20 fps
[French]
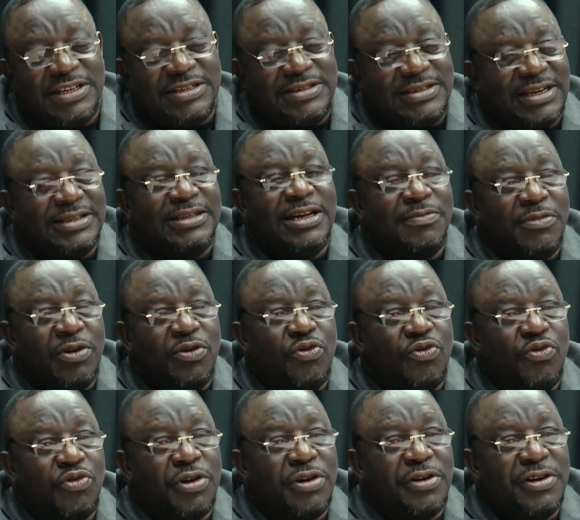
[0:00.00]
êtes certainement au
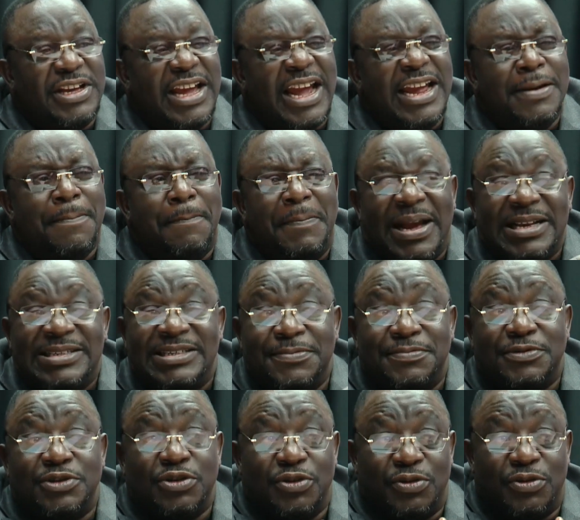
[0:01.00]
courant qu'il y a une
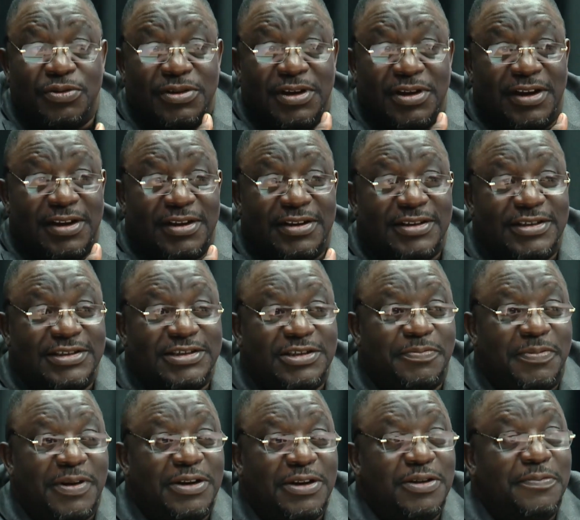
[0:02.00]
perception, hein, et je
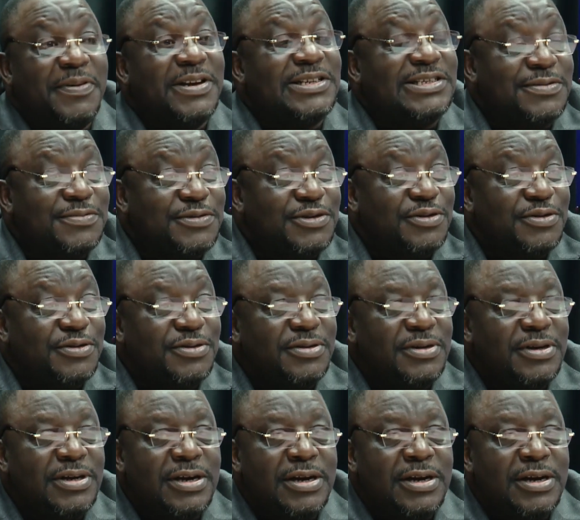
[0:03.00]
parle de perception,